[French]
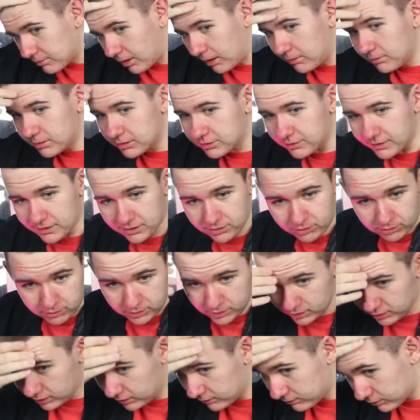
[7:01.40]
Bah, moi, je vais être
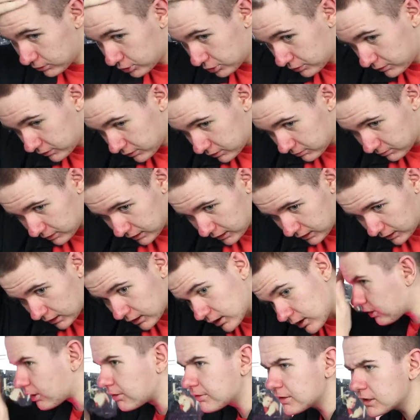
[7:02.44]
tranquille niveau cheveux, mais.
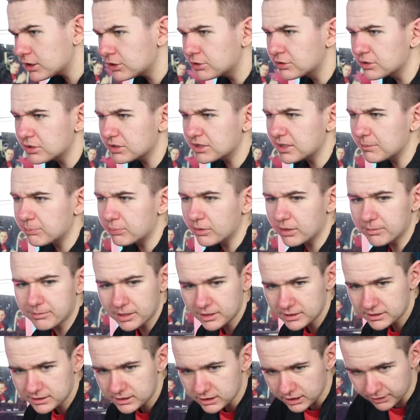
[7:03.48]
Non, en vrai, je suis sûr ça pourrait
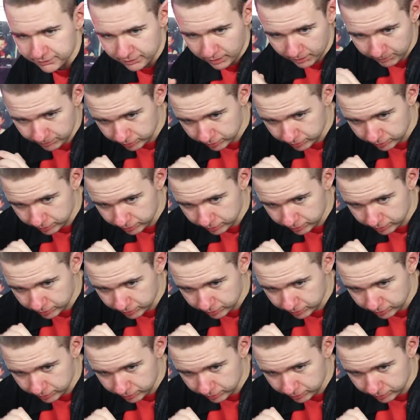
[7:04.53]
m'aller si j'avais